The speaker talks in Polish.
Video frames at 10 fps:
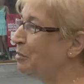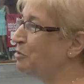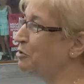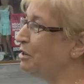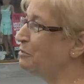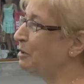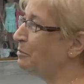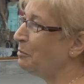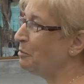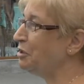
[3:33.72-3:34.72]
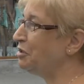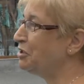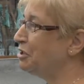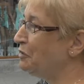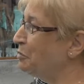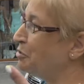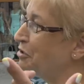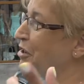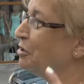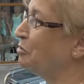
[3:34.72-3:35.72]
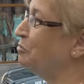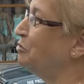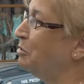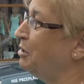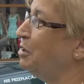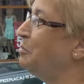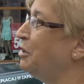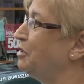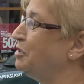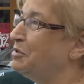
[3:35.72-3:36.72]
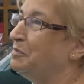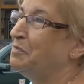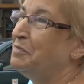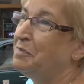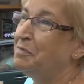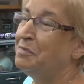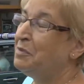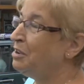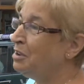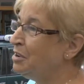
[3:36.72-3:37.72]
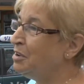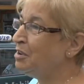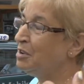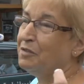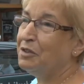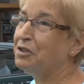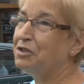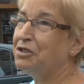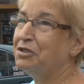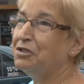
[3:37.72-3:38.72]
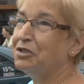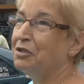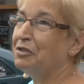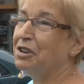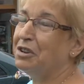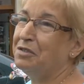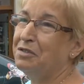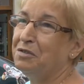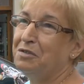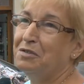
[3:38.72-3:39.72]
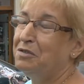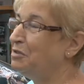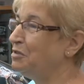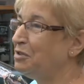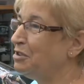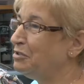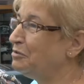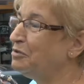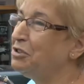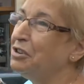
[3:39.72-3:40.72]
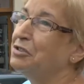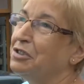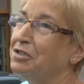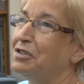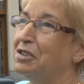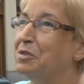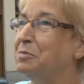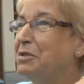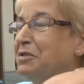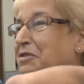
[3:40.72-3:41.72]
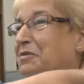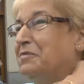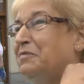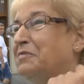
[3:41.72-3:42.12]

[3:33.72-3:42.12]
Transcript: Przykład mam na mojej synowej półtora roku nie miała pracy. Dwoje dzieci szkolne, ciężko jest z jednej pensji.